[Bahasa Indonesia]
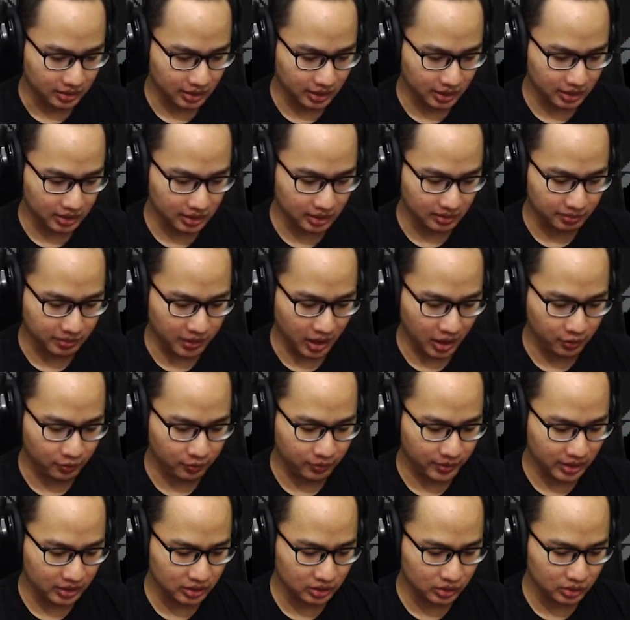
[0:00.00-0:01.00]
Grand
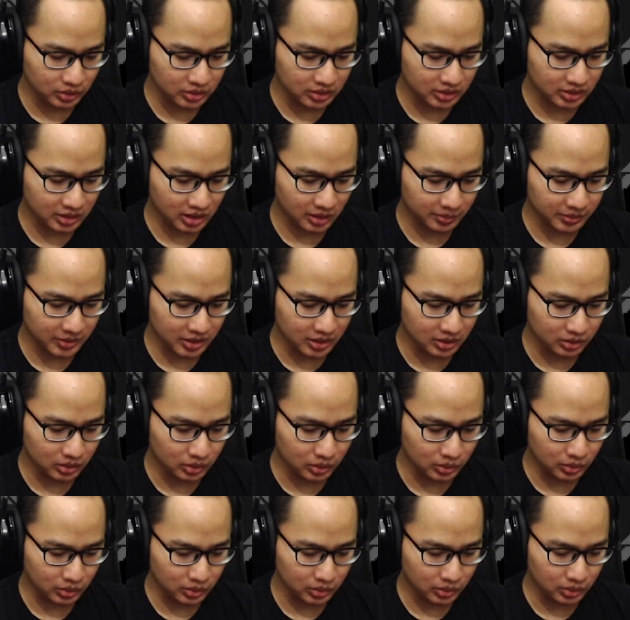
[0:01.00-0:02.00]
buff when you step
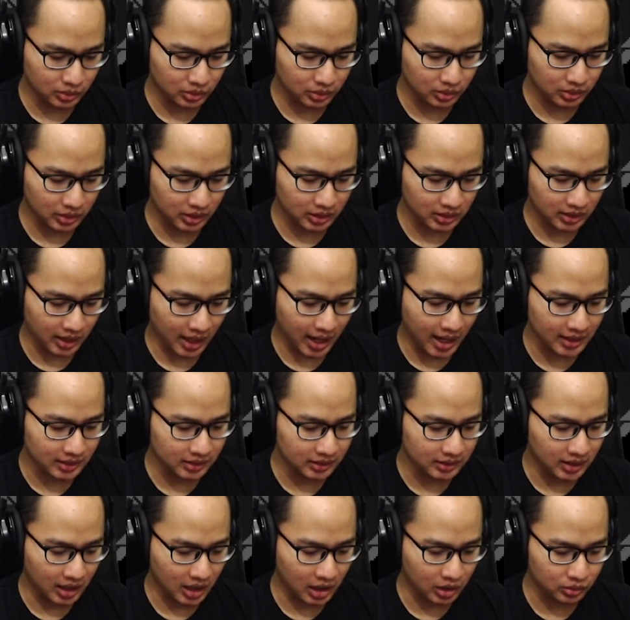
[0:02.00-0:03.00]
into an
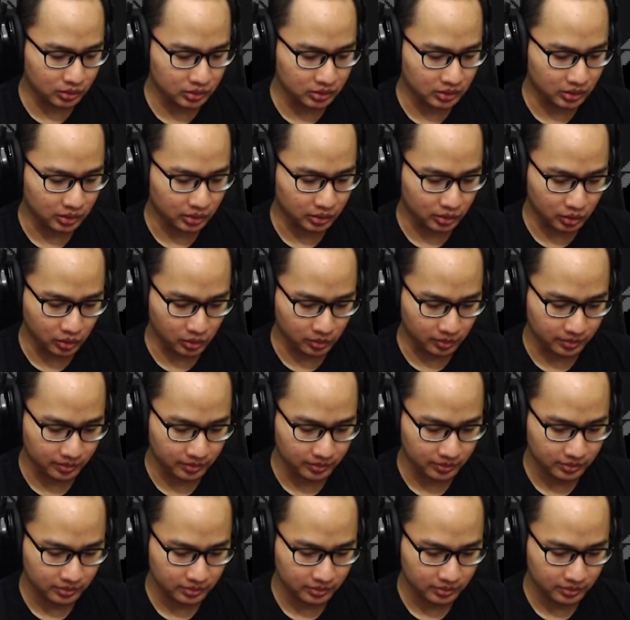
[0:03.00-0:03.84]
unknown room.